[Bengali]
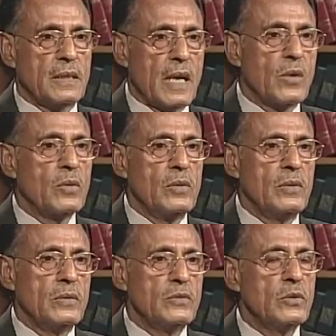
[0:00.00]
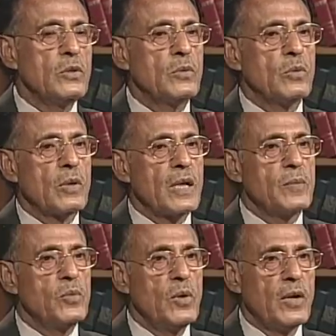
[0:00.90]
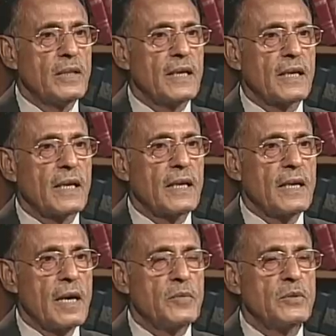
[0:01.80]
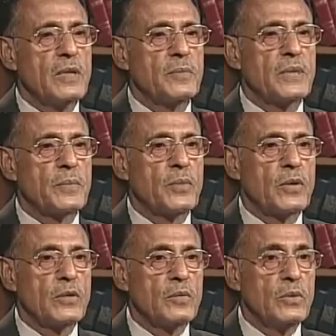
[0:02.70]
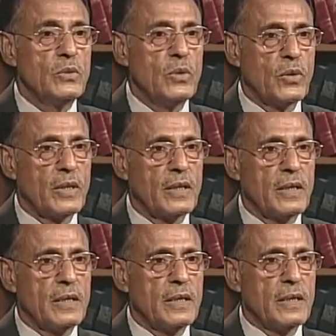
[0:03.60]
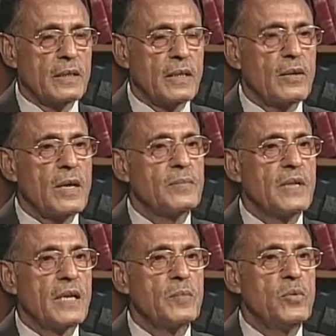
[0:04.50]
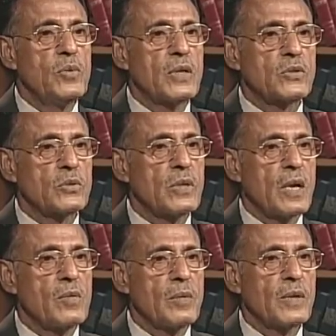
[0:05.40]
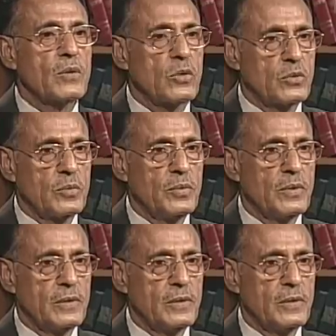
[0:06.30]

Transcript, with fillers: কারণ যদি কোনোখানে ভুল হয়ে থাকে আমি যদি আপনার প্রকৃত বন্ধু হই তাহলে আপনার এই ভুলটা শোধরানো আমার কর্তব্য